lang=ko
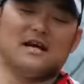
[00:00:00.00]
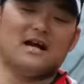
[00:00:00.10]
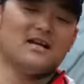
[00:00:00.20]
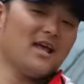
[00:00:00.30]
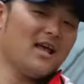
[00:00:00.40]

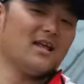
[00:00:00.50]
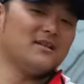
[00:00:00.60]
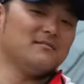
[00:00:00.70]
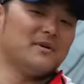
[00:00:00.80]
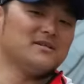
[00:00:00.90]
관계에
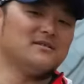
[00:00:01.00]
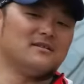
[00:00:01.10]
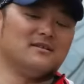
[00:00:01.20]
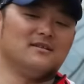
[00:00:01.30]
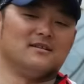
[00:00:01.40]
있는
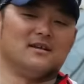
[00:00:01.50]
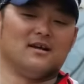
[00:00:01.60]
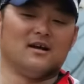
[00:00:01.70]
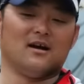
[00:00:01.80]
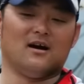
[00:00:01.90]
베스들은
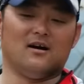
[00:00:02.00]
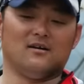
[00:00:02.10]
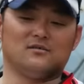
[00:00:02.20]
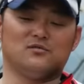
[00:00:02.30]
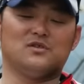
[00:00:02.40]

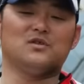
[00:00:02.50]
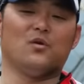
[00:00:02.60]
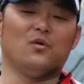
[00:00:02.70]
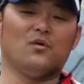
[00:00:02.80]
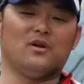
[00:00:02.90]
어,
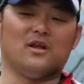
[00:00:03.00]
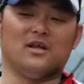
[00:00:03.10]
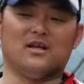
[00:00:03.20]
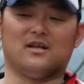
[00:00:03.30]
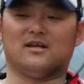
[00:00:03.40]
수시로
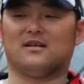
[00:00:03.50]
이